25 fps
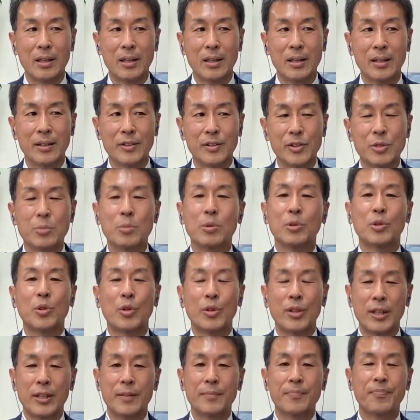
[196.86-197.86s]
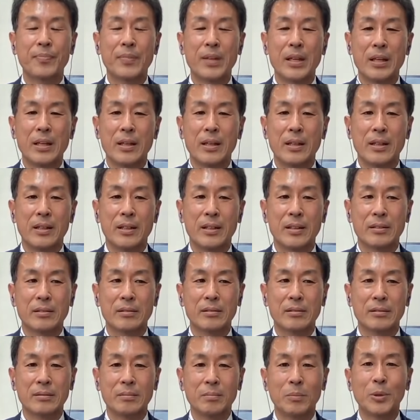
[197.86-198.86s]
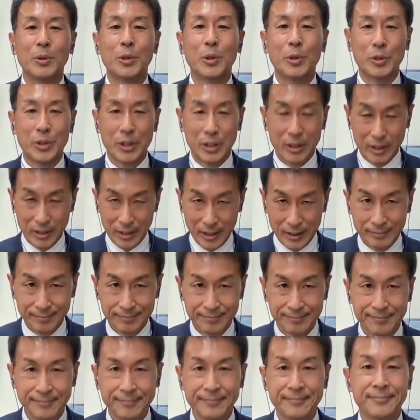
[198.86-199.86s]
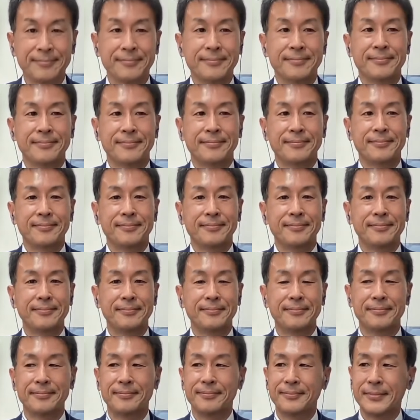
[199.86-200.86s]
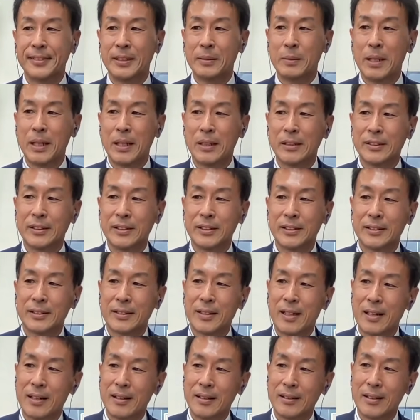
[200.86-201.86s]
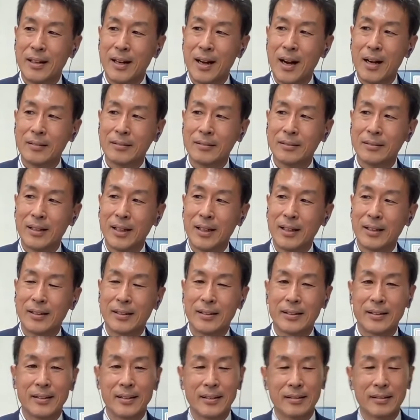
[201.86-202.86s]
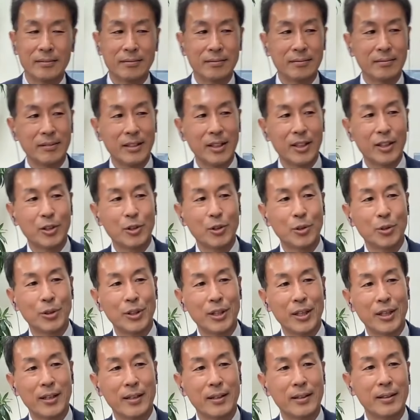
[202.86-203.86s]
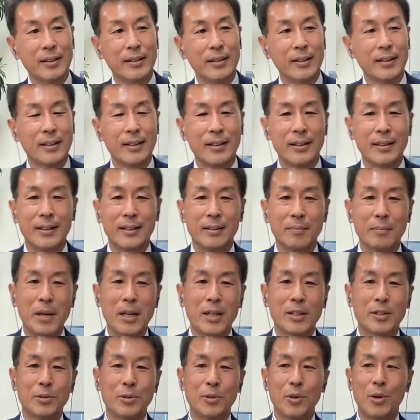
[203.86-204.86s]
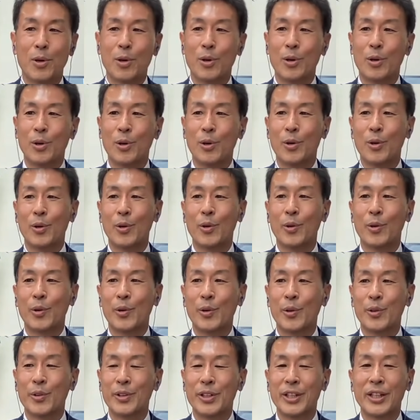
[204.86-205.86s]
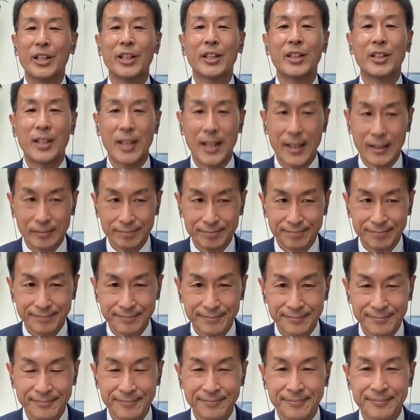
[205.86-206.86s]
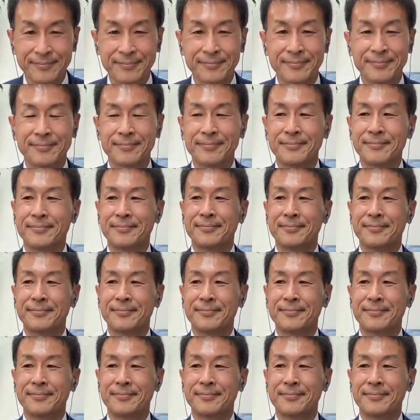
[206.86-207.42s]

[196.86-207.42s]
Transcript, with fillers: えー、地元にあの戻ってきて、はい、でまあ1時間半ぐらいあの駅頭で、えー、マイクを握って、うん、